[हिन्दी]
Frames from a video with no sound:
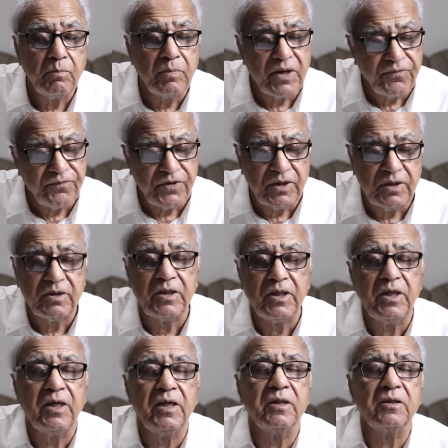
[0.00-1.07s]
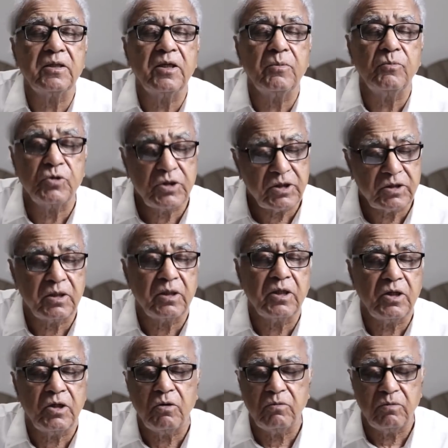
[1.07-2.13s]
मनफी तरीके से मुतासर
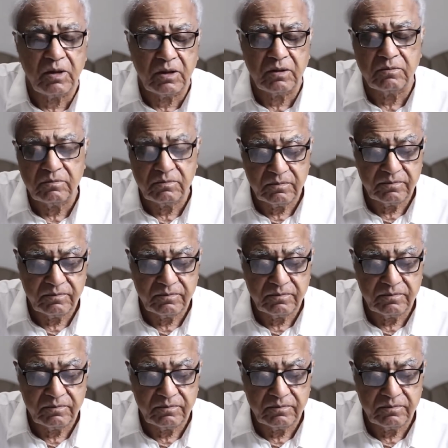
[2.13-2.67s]
किया हुआ है